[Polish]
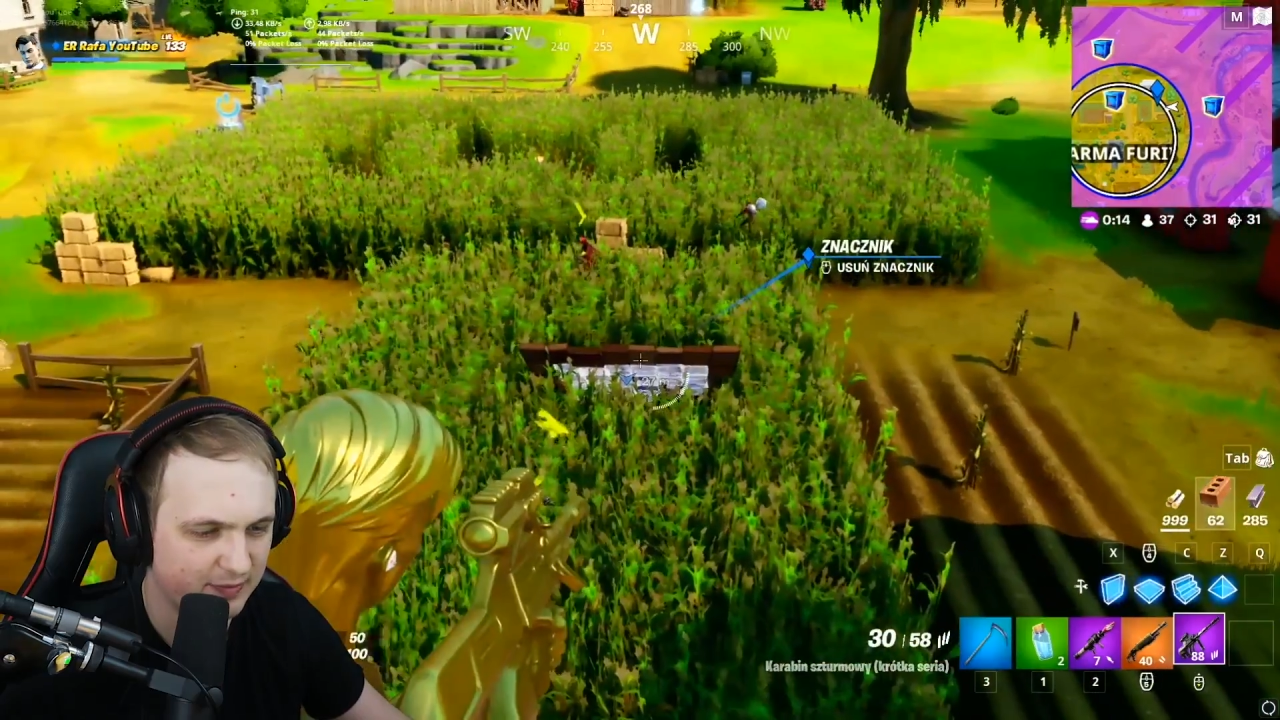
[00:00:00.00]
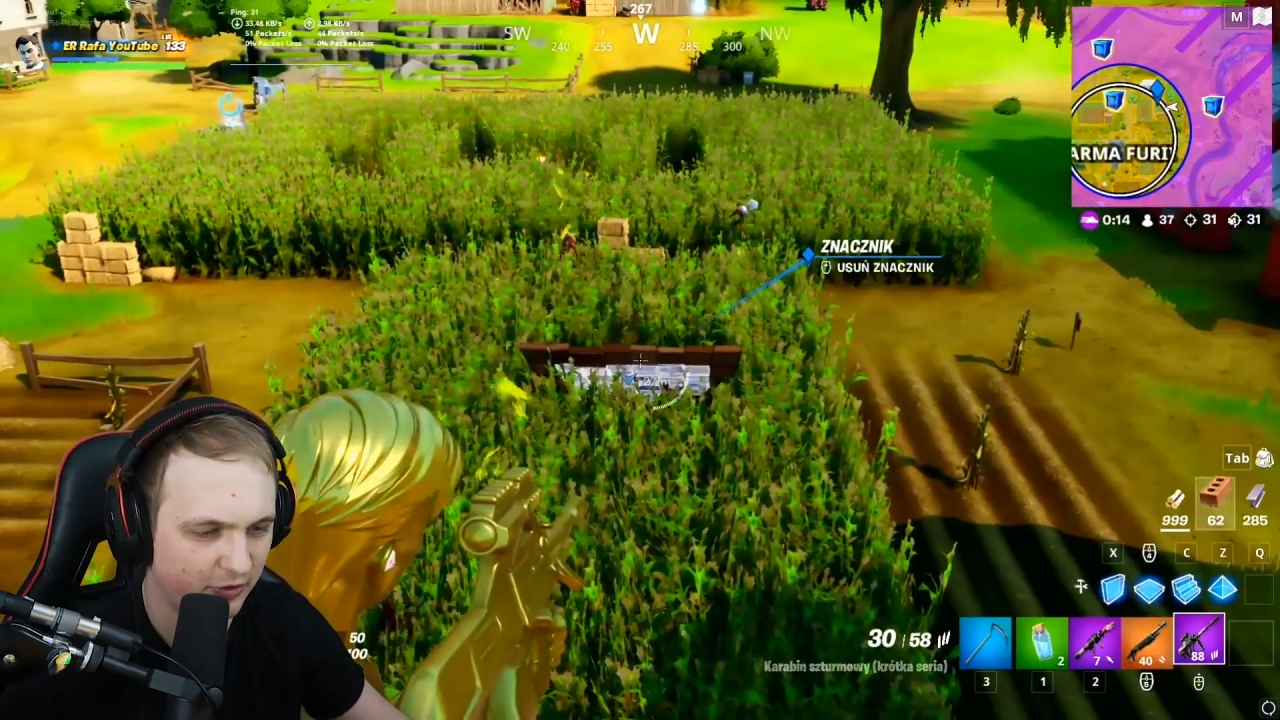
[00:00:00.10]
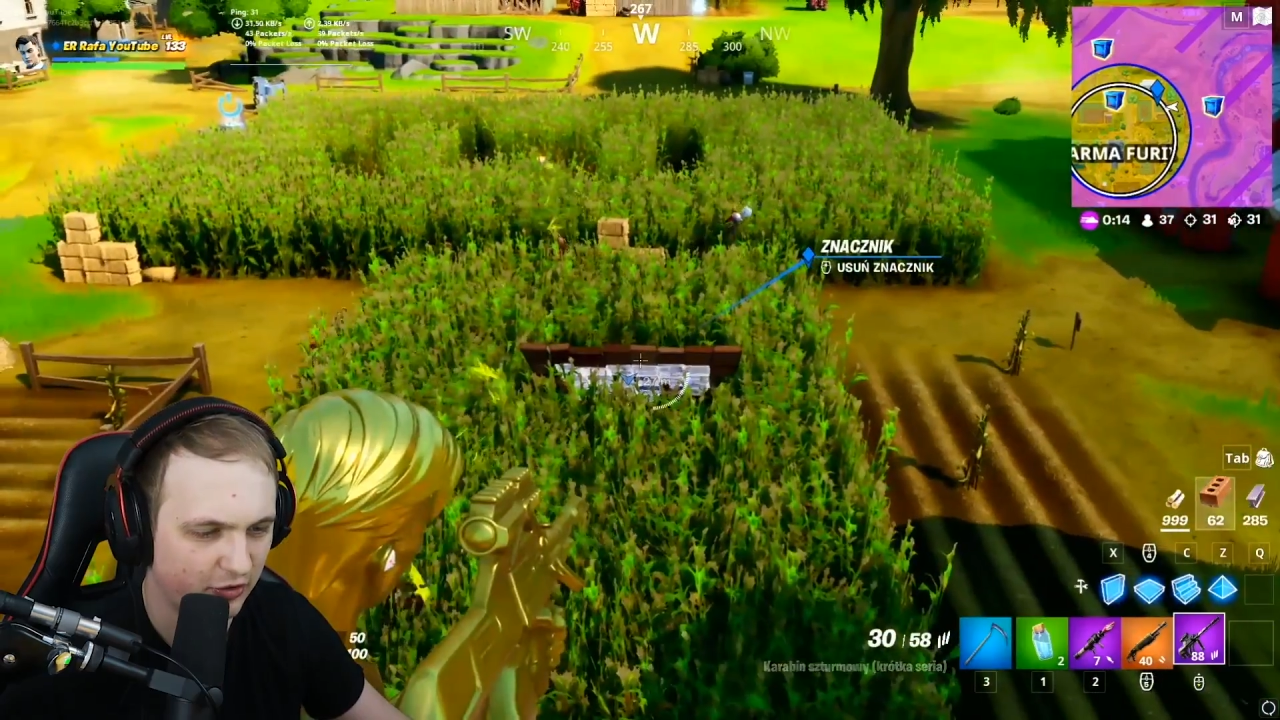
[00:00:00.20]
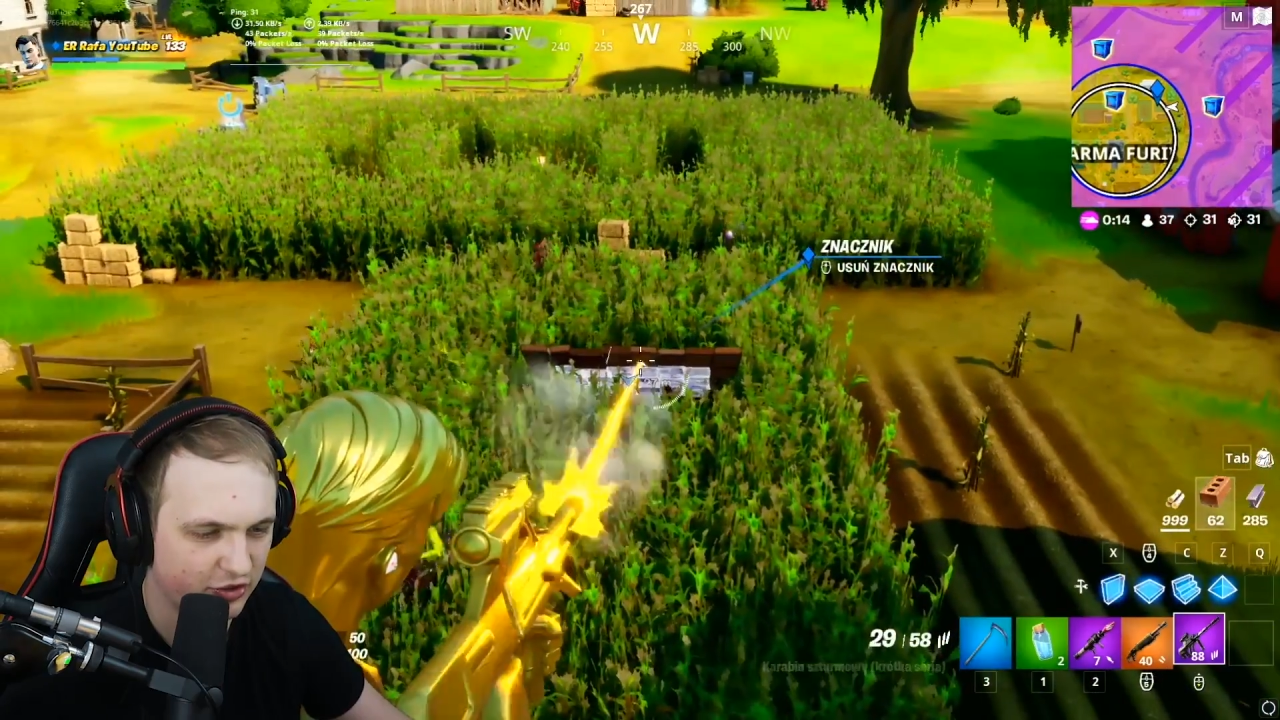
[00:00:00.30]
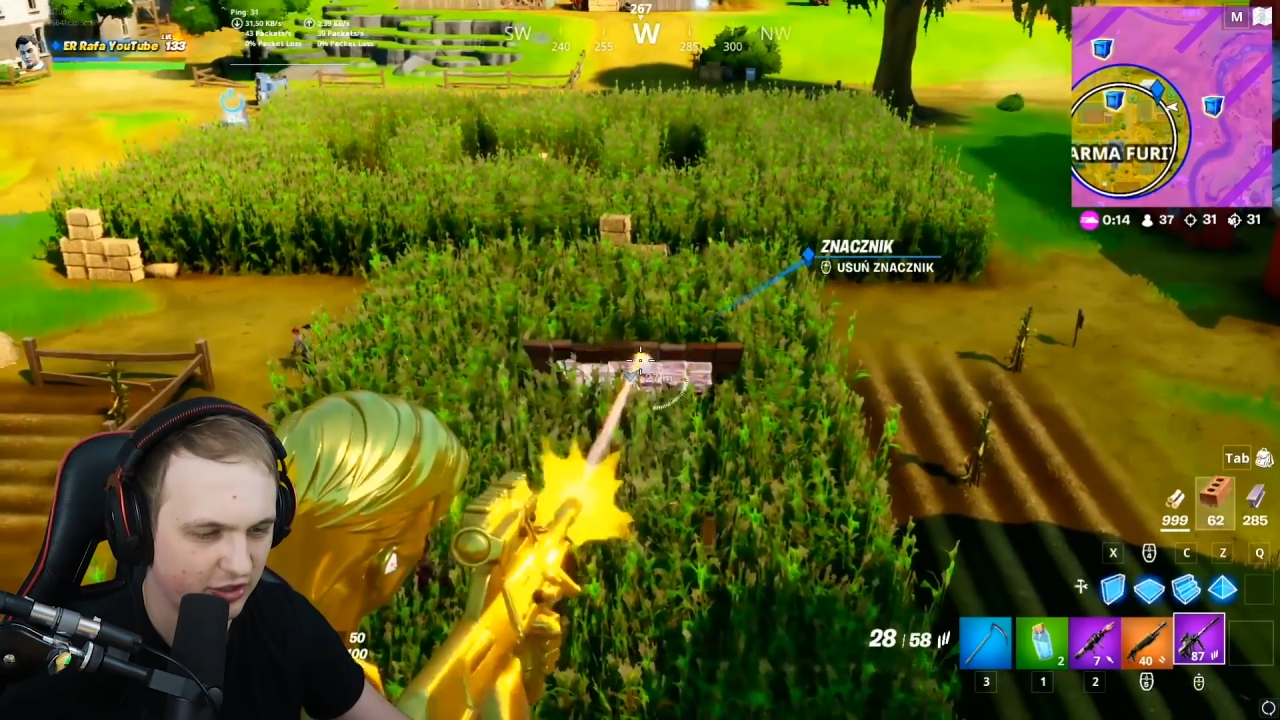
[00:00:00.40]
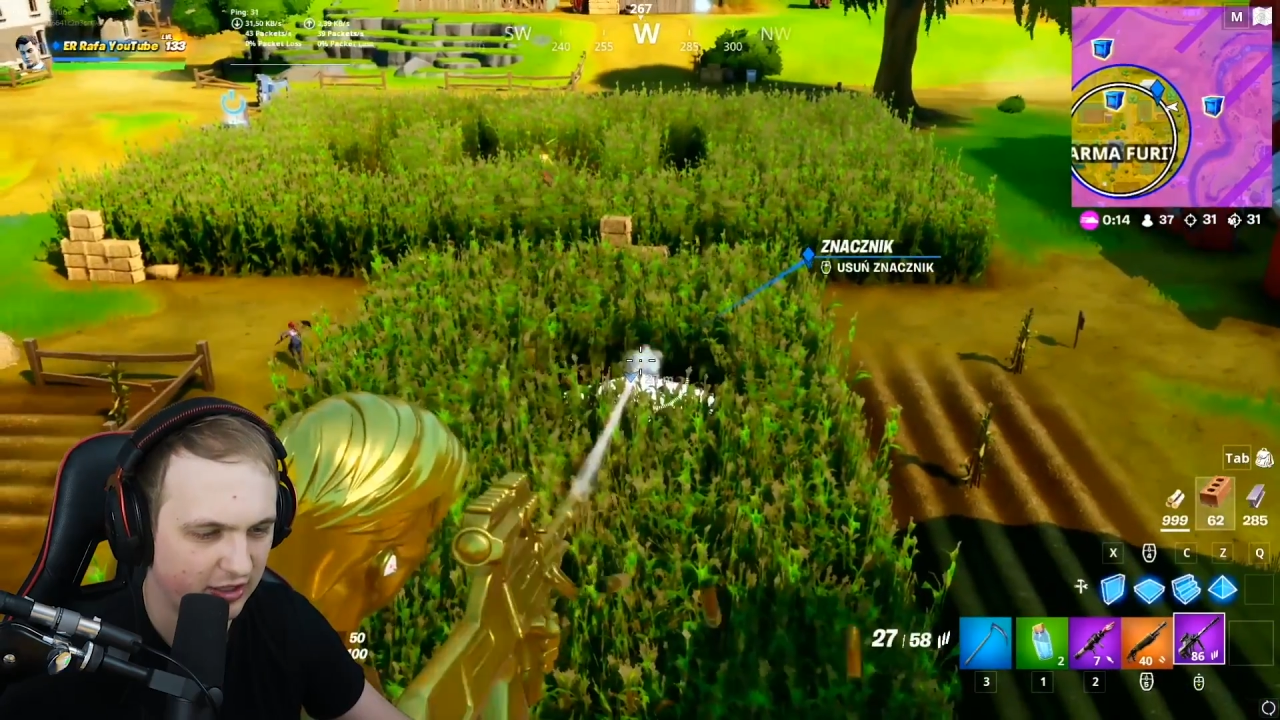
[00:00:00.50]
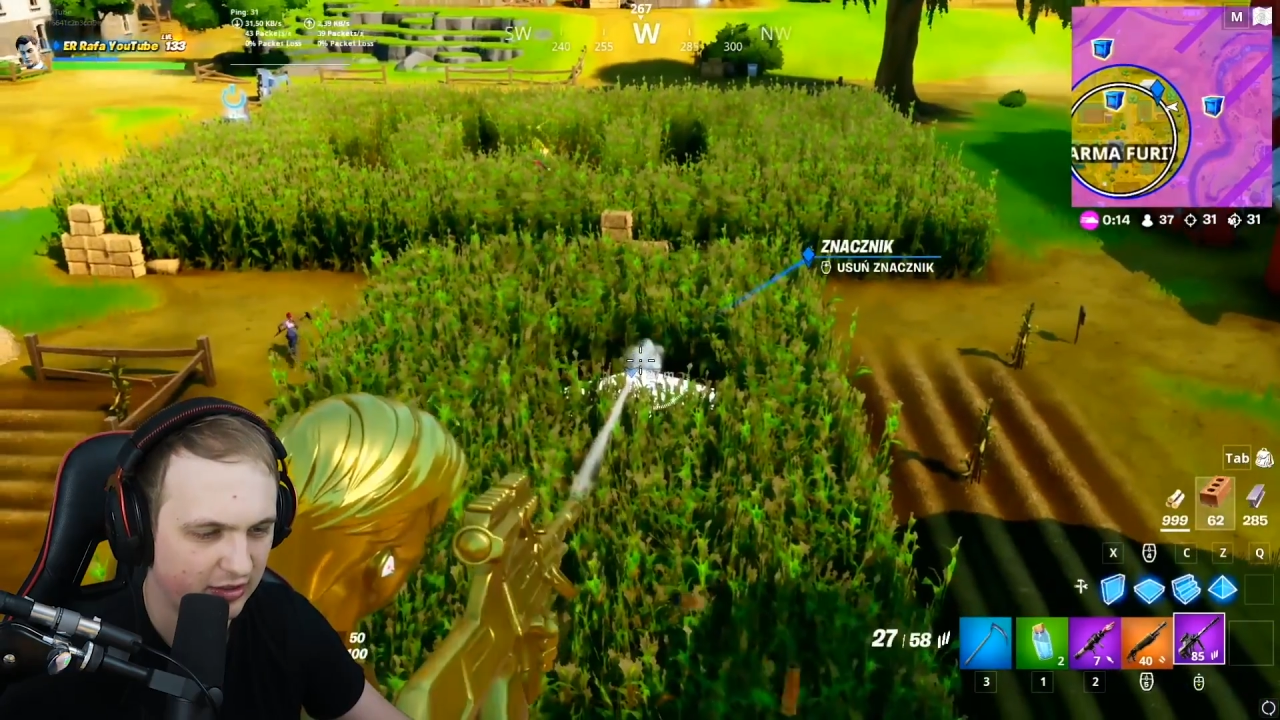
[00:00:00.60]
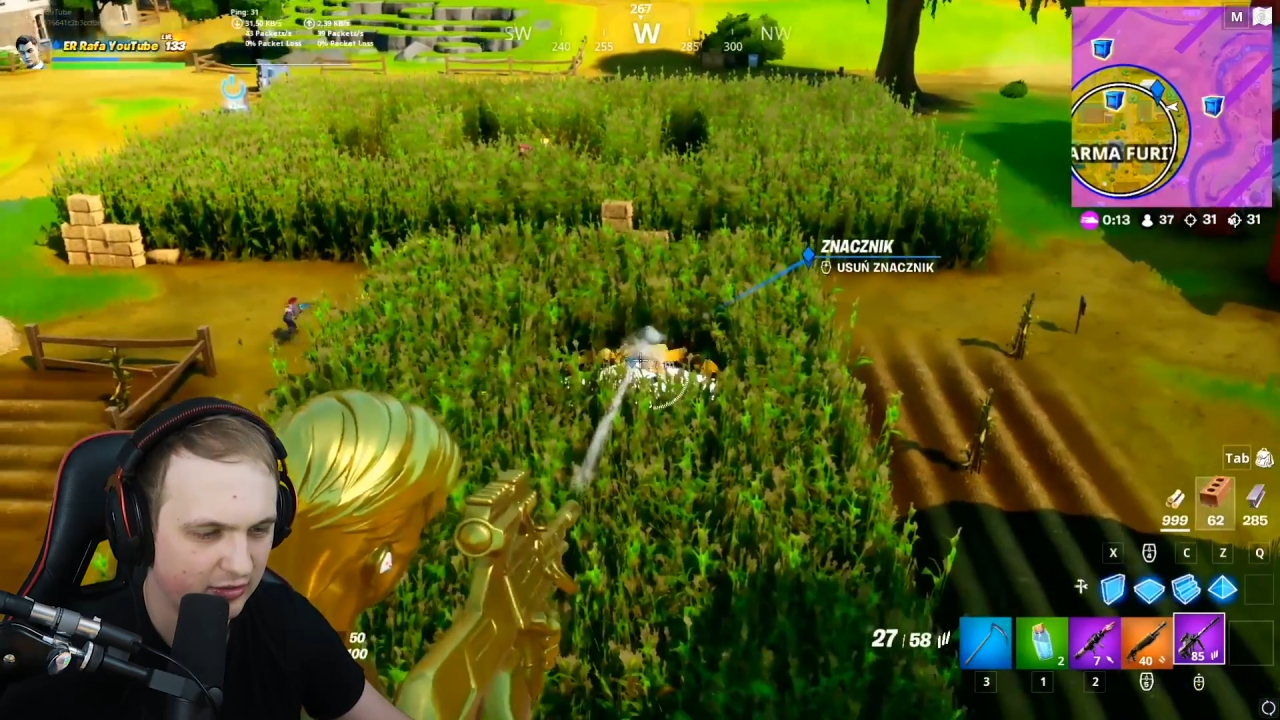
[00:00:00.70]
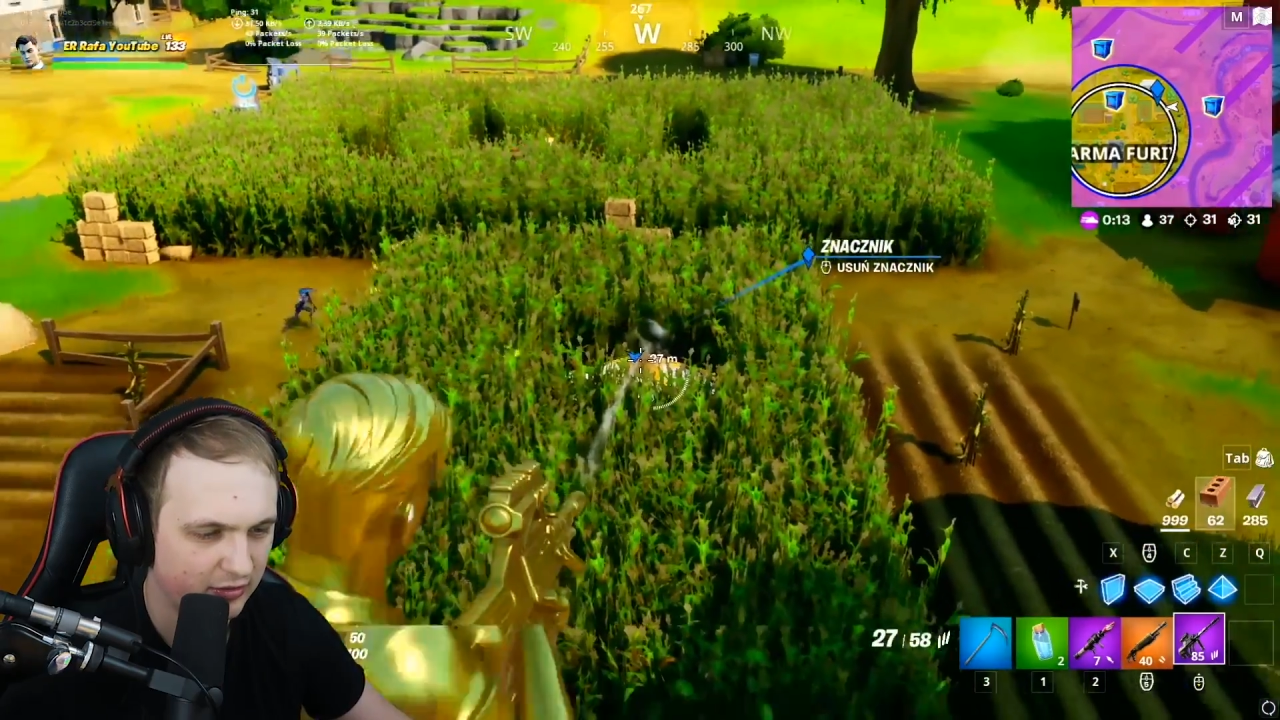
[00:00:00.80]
zboża.